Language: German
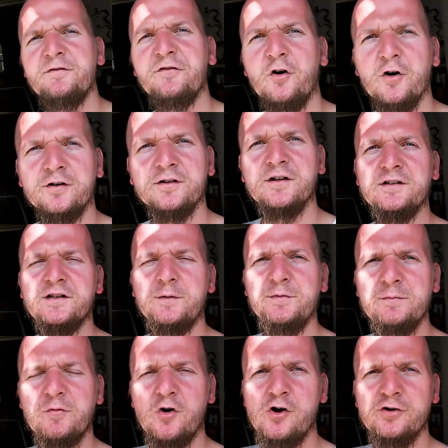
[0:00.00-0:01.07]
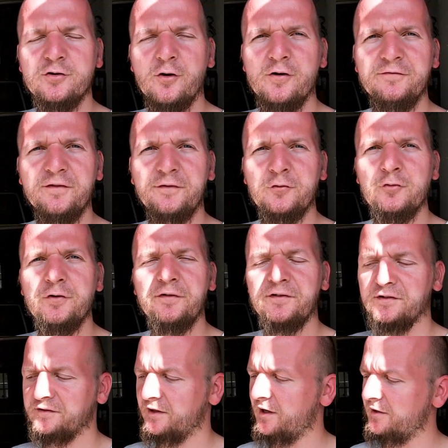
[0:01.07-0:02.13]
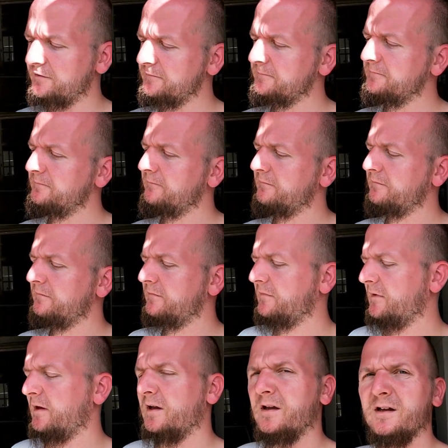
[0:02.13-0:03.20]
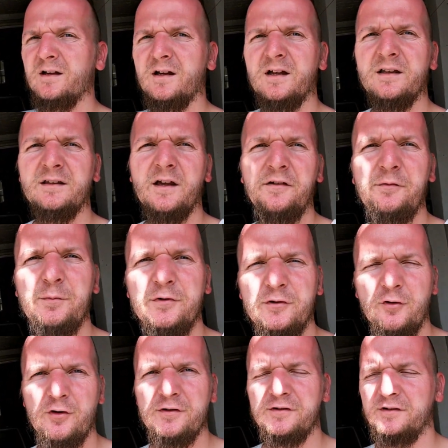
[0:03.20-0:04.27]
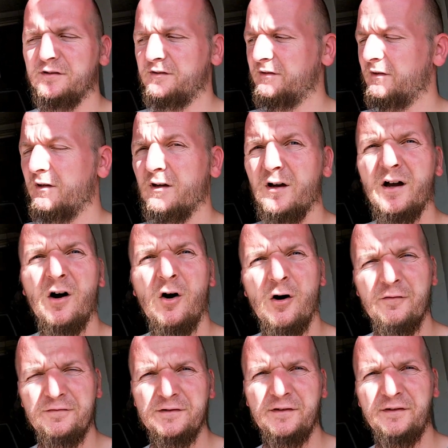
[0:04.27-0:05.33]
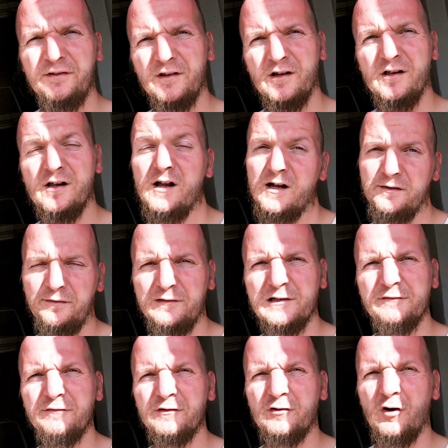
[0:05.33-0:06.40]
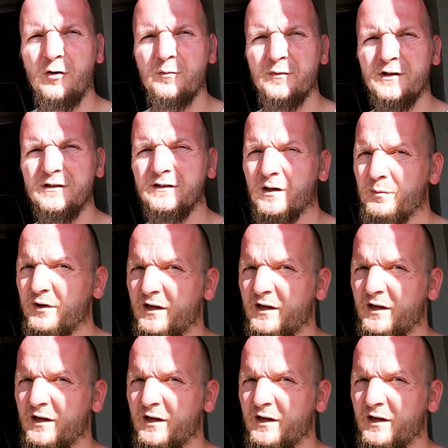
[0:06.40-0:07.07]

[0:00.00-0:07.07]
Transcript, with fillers: mal, Freunde, ich habe dem ollen Golf was Gutes getan. Das bedeutet offiziell herzlich willkommen in der